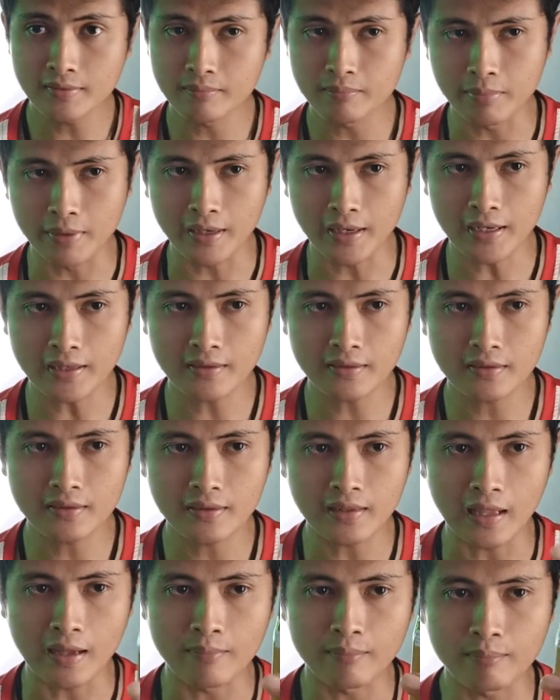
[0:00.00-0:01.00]

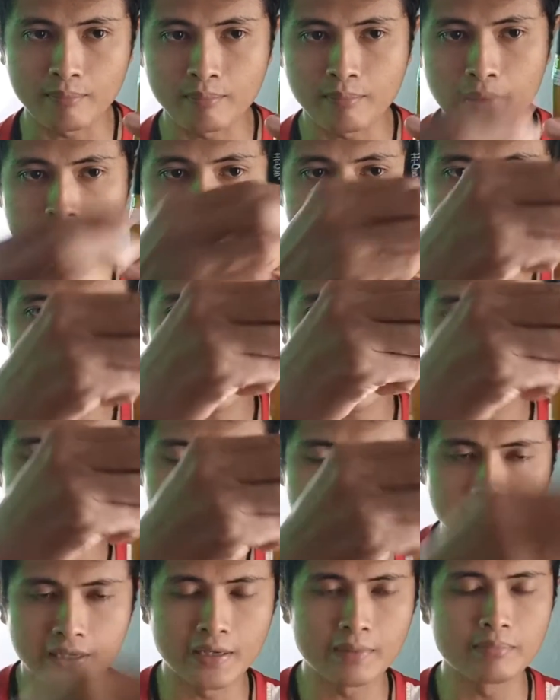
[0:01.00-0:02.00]
berat tanpa
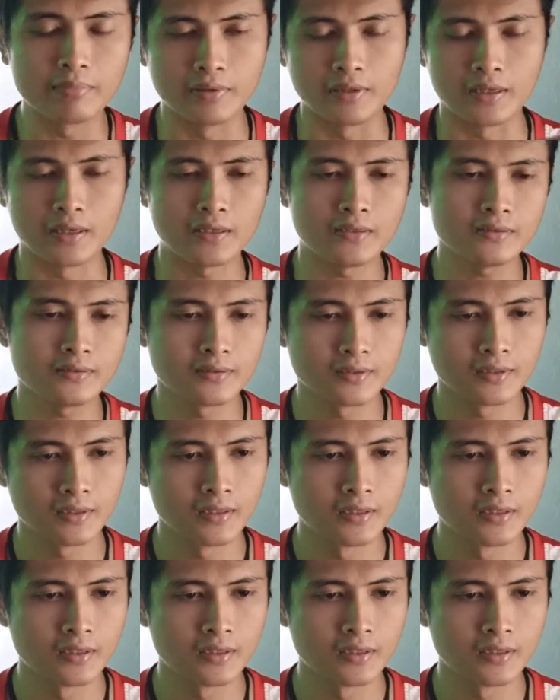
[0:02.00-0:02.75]
grip ya